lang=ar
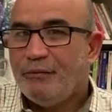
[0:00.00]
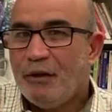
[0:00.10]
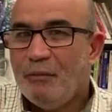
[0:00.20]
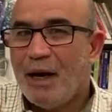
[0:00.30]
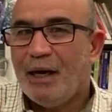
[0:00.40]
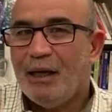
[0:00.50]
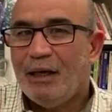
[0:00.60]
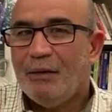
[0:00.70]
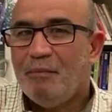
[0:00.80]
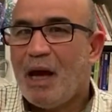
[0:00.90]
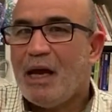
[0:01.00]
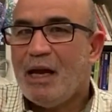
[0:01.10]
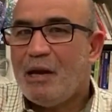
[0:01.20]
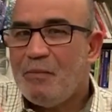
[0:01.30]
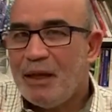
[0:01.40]
في مالي ما
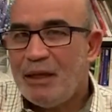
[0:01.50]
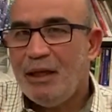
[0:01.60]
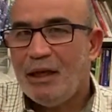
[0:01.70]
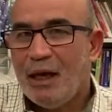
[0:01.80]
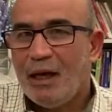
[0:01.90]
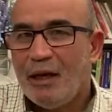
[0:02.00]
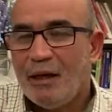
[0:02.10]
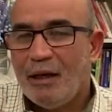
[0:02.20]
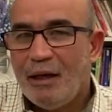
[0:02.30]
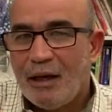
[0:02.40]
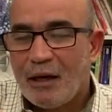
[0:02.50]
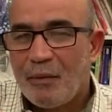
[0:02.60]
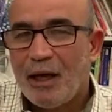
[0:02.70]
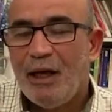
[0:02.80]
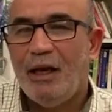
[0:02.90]
هي المدينة اللي
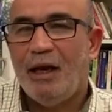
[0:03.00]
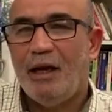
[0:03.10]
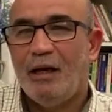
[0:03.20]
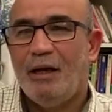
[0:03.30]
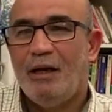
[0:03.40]
راهم رايحين لها